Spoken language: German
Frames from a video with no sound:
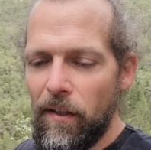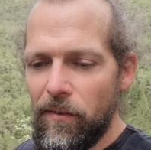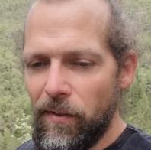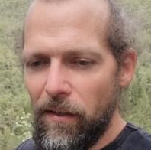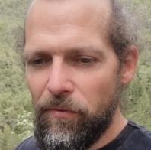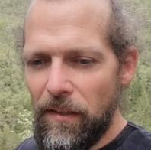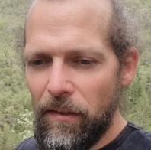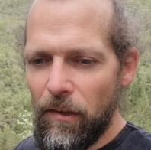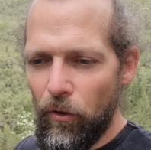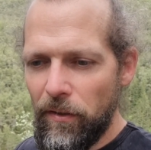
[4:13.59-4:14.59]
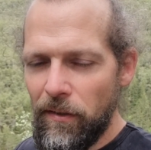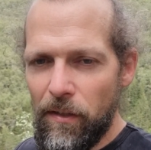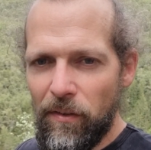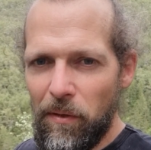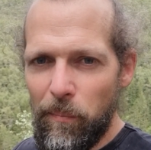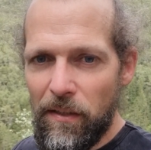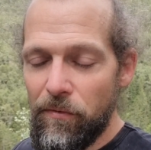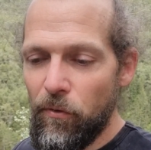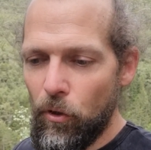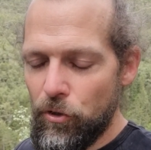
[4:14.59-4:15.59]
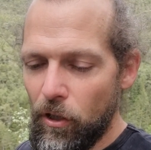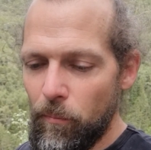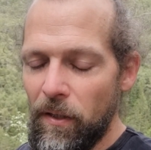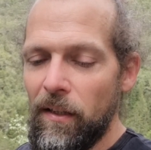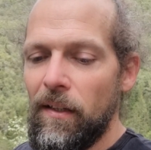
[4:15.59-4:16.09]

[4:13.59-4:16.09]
sehr vielen Leuten, die auf dem Gebiet geforscht haben,